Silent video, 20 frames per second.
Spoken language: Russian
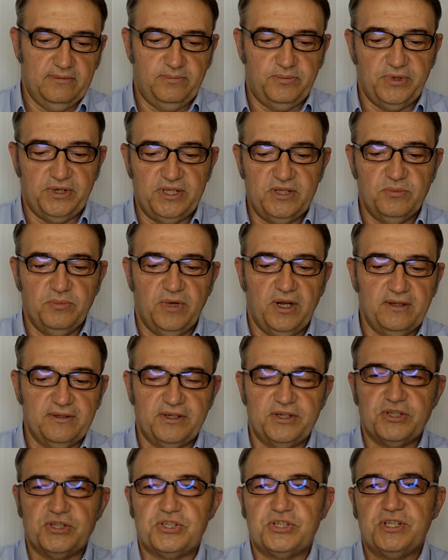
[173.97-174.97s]

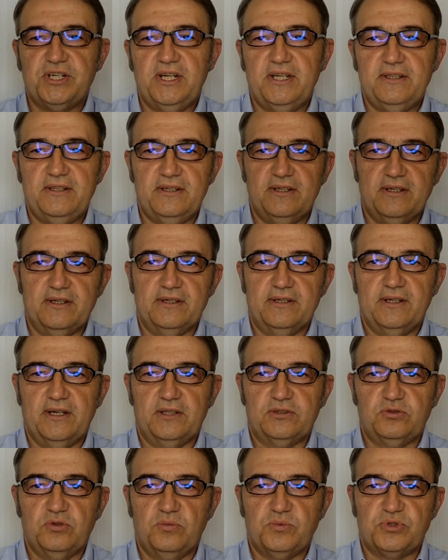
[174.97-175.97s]
принимал решение
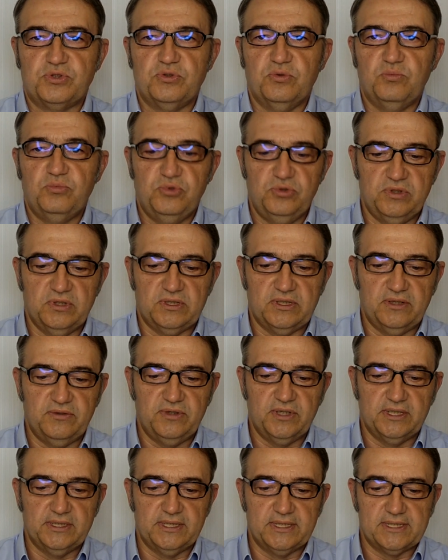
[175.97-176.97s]
о том, что будет,
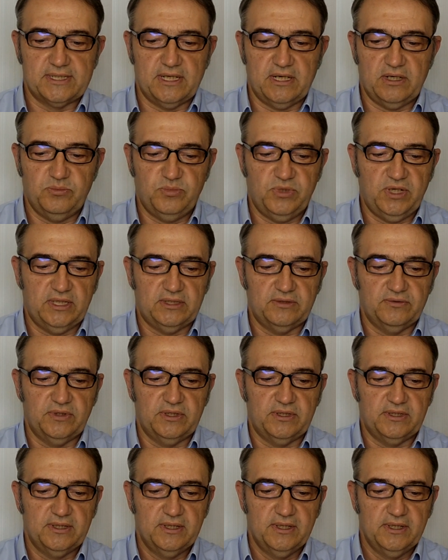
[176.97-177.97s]
наверное,
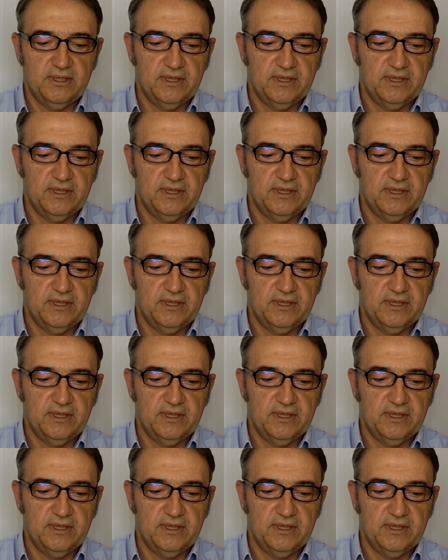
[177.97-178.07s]
зарабатывать